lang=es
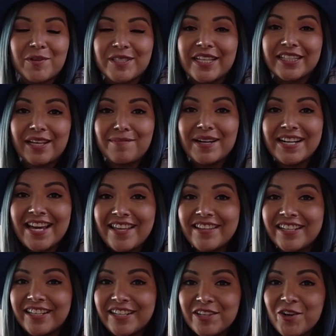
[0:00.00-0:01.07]
por Santa María
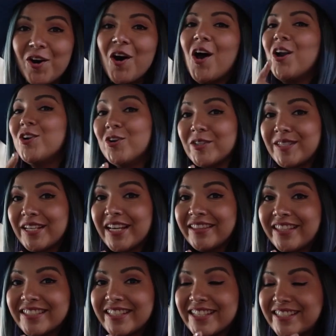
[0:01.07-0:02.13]
del Río, no sin antes